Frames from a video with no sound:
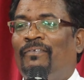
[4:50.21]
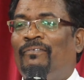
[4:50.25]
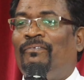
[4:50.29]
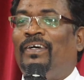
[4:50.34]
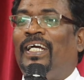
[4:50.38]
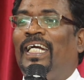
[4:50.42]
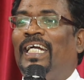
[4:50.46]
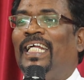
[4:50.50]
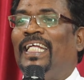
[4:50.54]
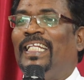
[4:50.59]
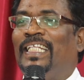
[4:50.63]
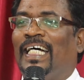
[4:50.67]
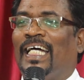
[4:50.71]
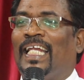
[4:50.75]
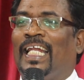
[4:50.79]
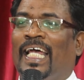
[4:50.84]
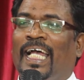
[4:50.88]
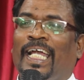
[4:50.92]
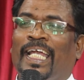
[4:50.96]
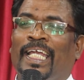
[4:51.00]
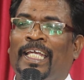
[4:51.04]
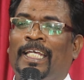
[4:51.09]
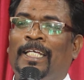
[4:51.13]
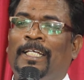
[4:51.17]

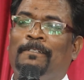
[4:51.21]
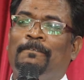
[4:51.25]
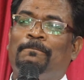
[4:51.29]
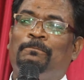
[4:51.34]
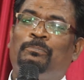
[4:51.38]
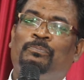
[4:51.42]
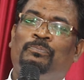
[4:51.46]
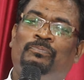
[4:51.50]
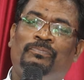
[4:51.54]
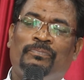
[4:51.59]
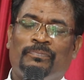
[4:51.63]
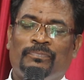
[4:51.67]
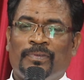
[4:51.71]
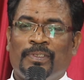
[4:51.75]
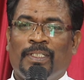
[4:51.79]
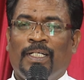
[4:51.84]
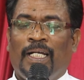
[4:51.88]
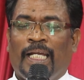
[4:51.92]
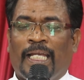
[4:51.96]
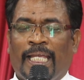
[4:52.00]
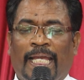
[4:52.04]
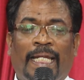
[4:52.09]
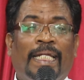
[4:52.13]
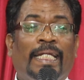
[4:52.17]
விடுதலை
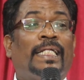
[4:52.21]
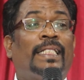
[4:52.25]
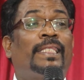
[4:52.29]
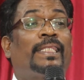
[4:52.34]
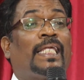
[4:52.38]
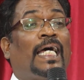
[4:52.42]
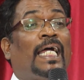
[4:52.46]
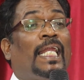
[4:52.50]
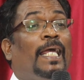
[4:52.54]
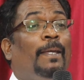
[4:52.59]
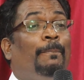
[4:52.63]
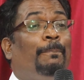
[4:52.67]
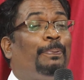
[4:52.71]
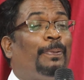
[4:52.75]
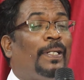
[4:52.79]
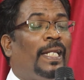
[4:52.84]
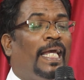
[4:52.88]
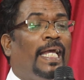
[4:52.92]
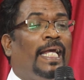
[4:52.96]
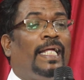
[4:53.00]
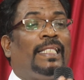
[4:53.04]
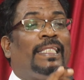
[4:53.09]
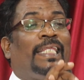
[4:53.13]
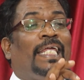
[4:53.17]
என்ற
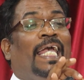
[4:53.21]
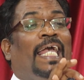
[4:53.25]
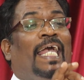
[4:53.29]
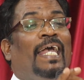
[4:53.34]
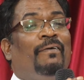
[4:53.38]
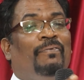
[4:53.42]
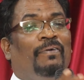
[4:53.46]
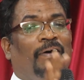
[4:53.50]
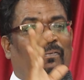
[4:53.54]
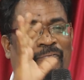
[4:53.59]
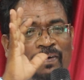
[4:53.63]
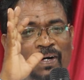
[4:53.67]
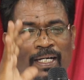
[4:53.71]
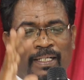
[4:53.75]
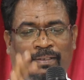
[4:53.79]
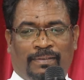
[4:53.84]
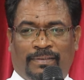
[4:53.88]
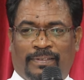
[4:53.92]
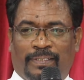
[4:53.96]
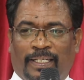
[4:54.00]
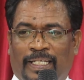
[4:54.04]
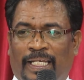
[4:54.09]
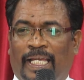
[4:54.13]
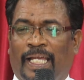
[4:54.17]
தலைப்பிலே தேவ
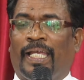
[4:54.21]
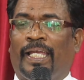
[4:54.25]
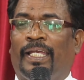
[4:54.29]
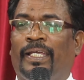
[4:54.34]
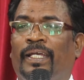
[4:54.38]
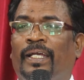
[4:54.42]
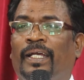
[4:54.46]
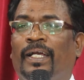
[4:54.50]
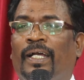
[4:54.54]
வார்த்தையை